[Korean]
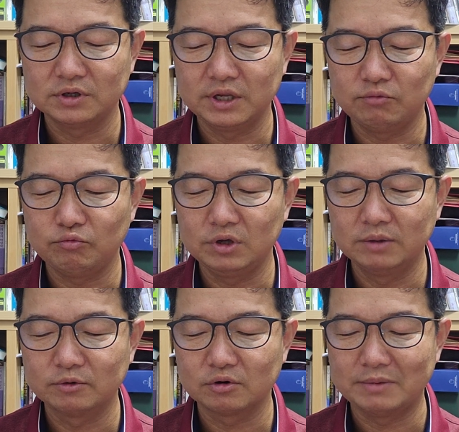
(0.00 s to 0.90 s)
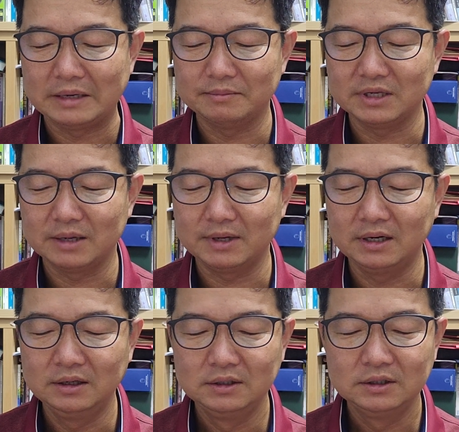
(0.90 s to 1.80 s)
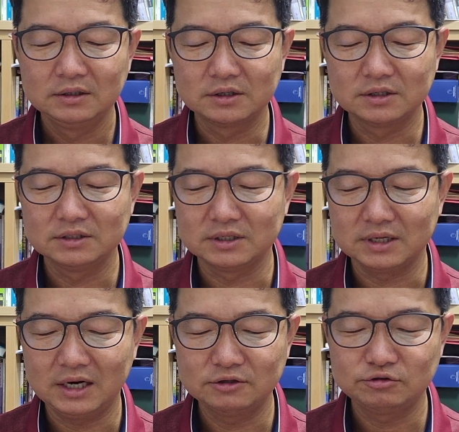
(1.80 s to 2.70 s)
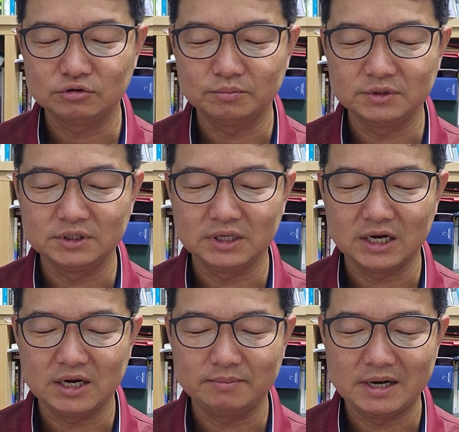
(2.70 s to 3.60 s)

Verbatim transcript: 그의 위험으로 말미암아 그런 일을 할 수 없느니라.